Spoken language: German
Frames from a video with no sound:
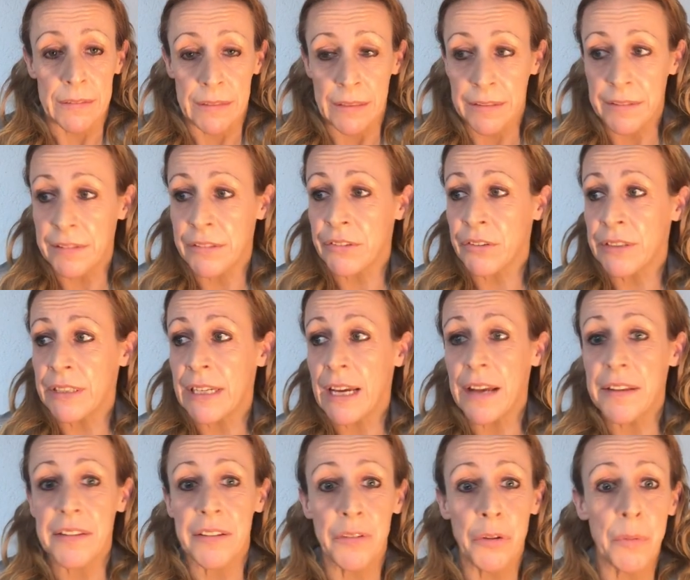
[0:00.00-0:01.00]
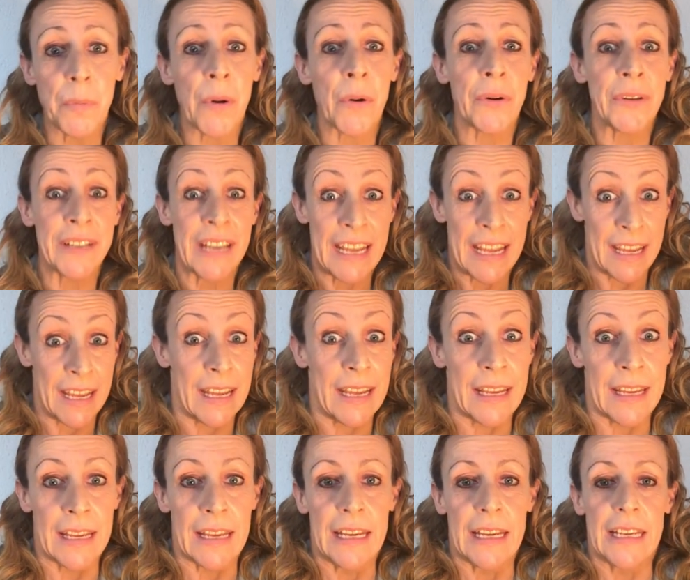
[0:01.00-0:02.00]
das ist schon eine krasse Nummer. Und
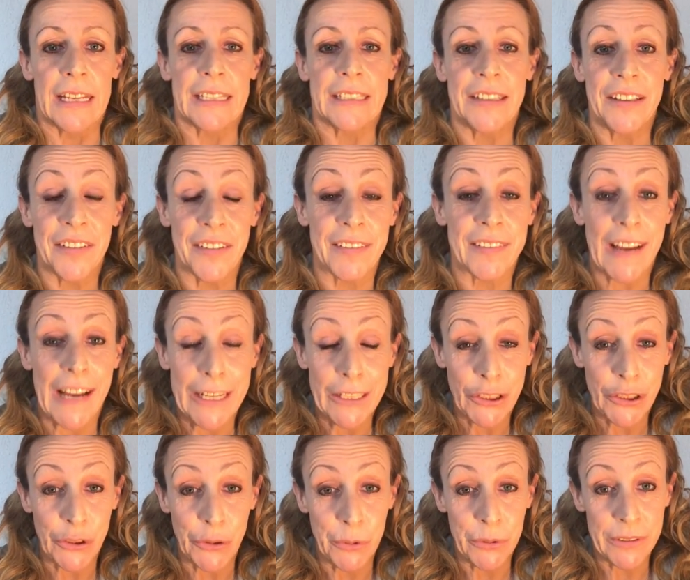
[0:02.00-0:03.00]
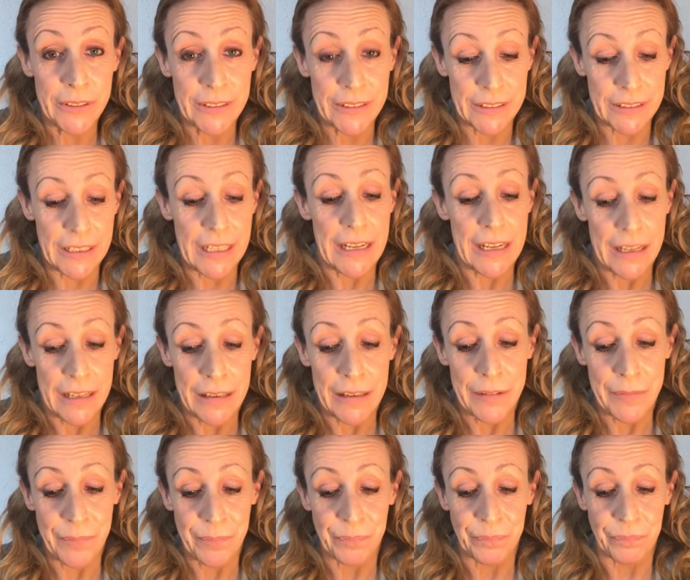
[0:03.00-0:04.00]
in diesen drei Stunden
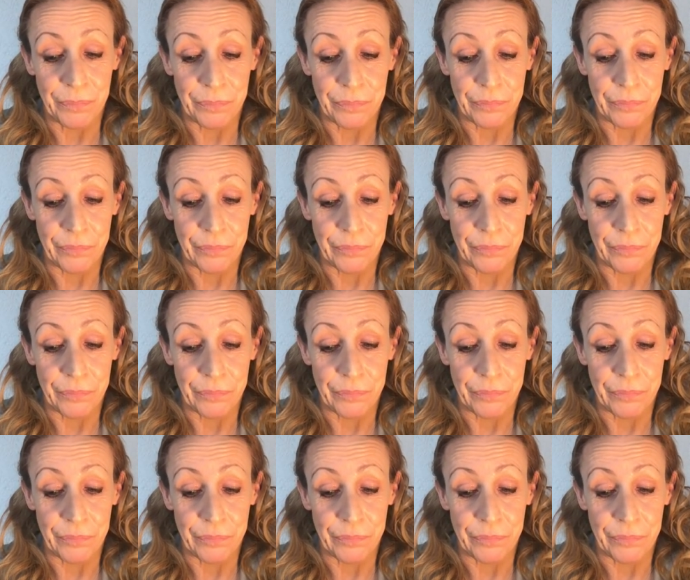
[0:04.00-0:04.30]
ähm,